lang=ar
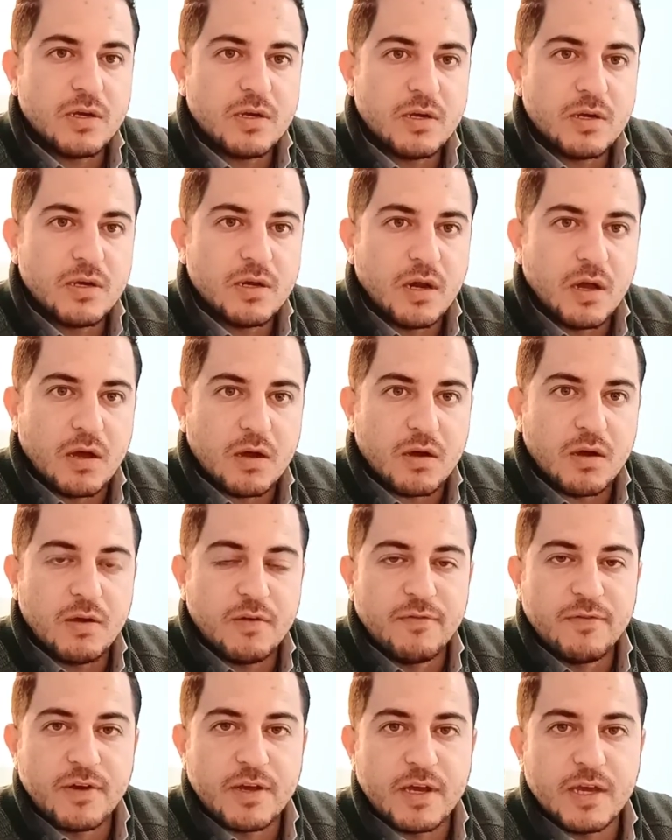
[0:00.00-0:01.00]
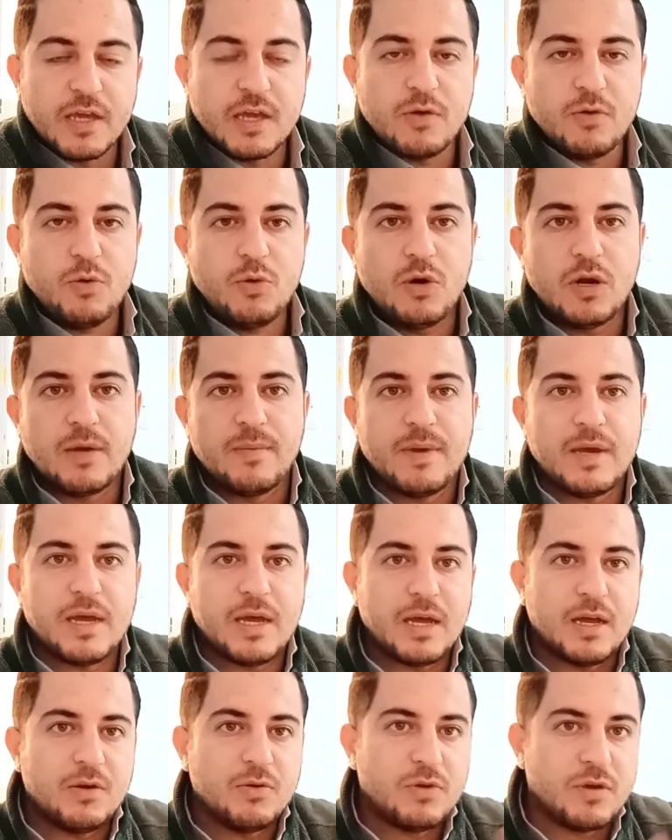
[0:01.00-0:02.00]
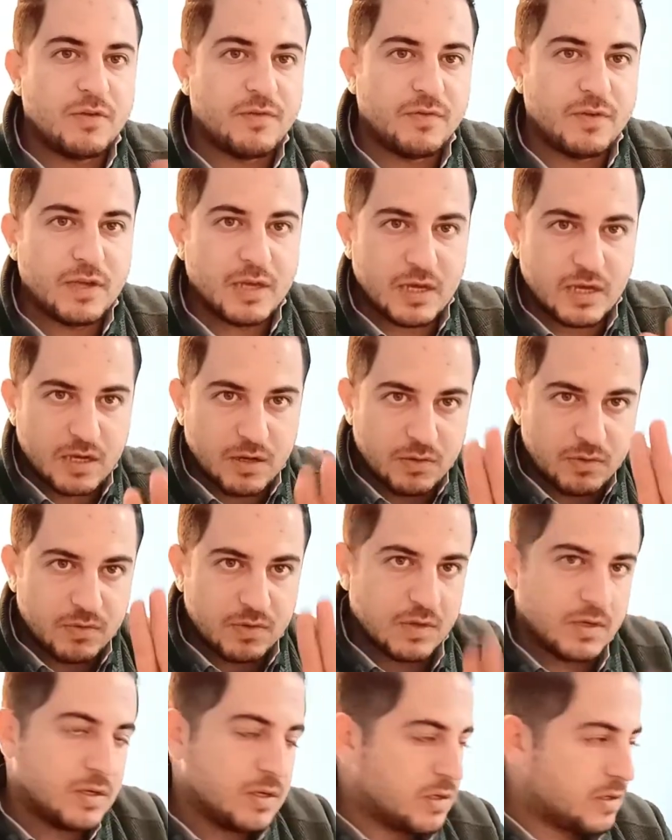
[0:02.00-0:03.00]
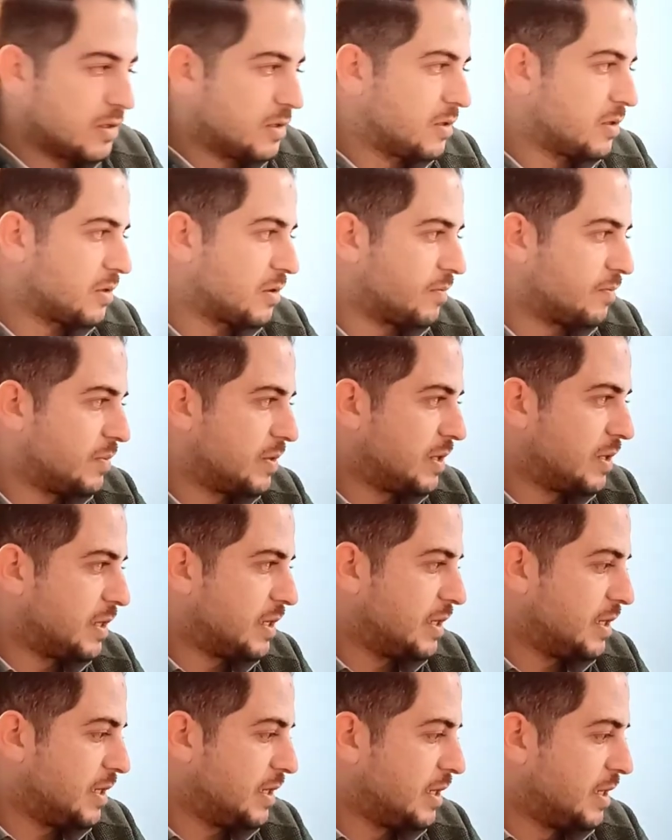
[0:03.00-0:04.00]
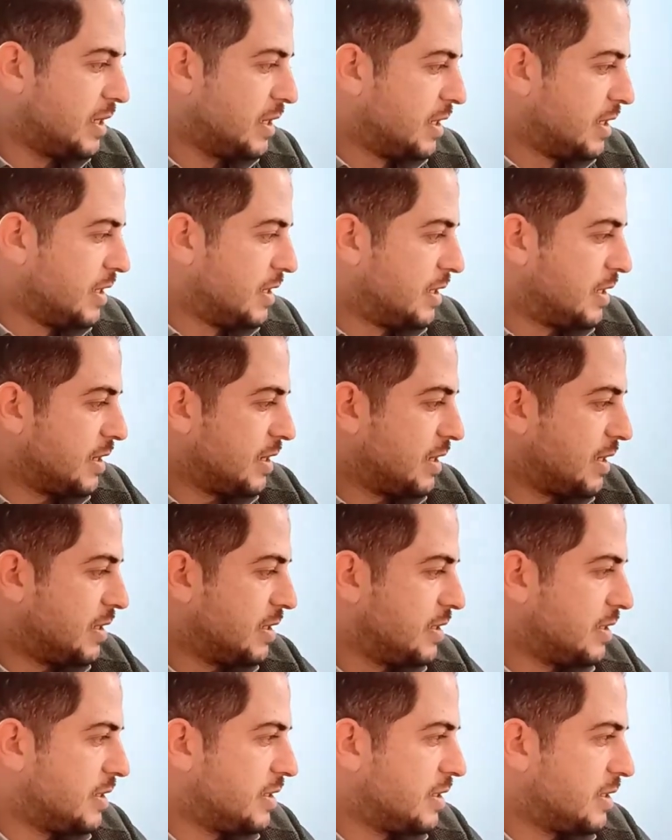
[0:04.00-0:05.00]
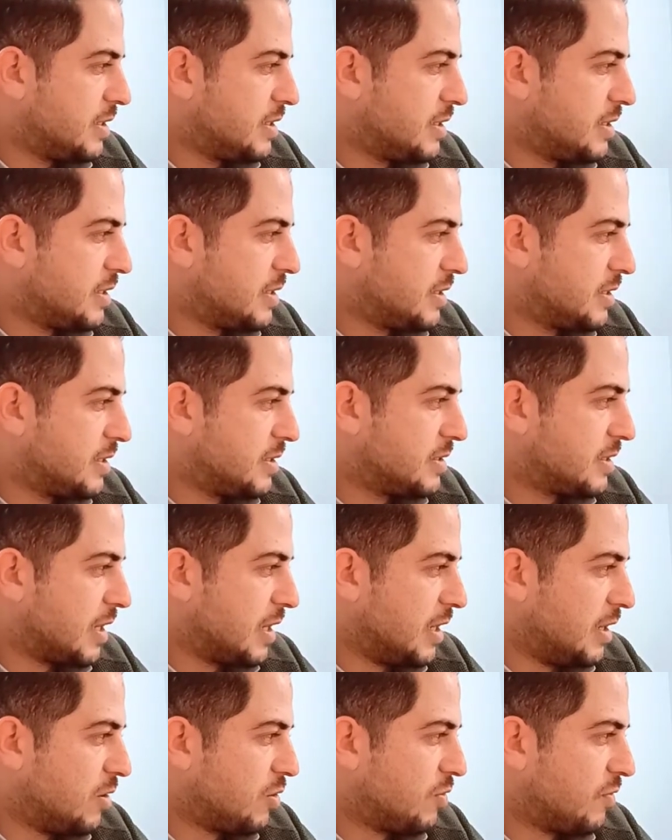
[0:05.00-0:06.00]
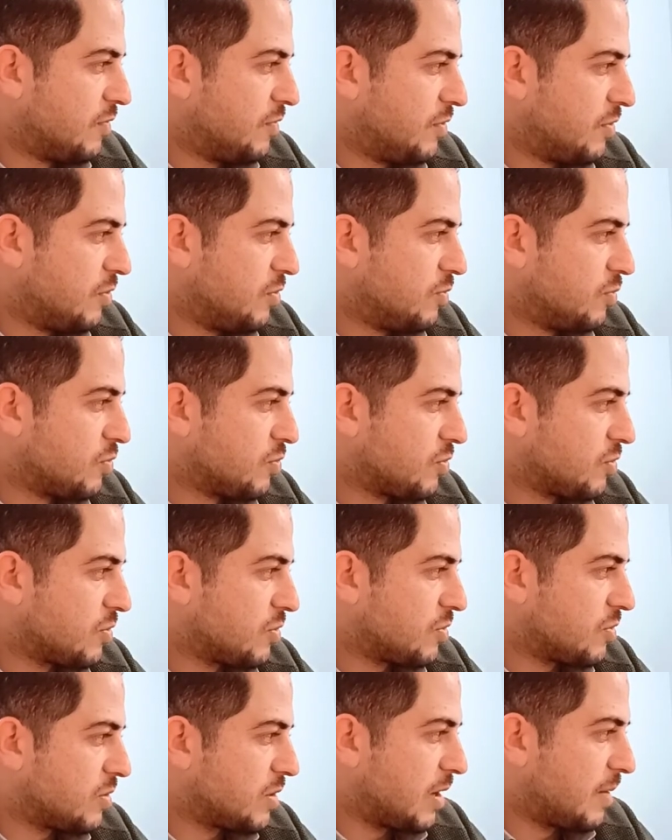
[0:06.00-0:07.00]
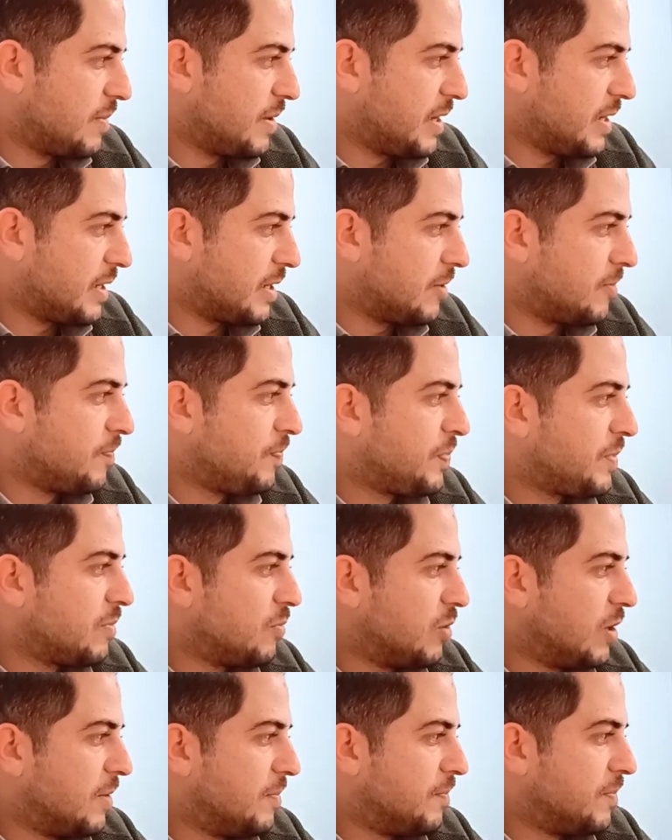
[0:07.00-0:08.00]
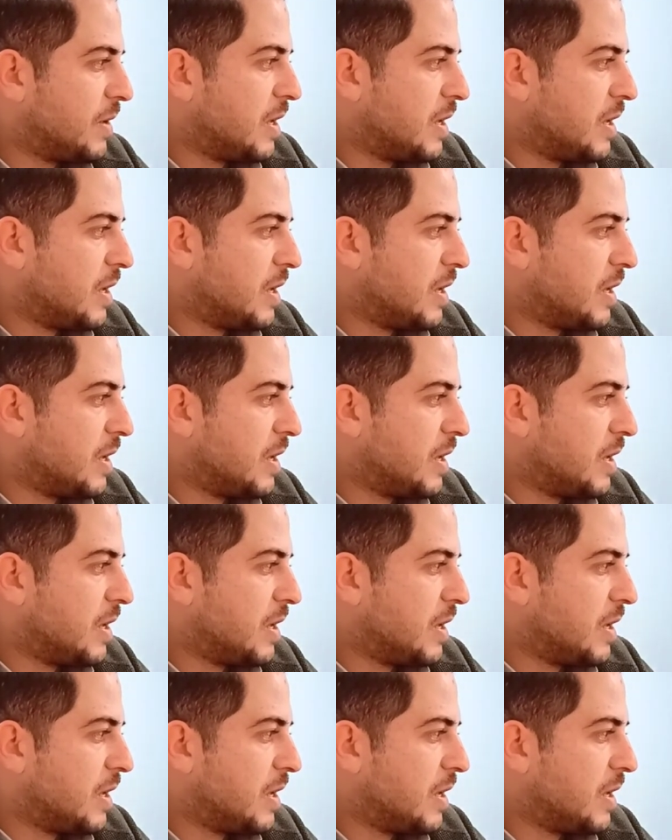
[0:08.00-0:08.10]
الاراء الفقهيه والعلماء قالوا ايه فيها وربنا ايه يعني آه، يسهل لكم في الامور جميعا يعني المهم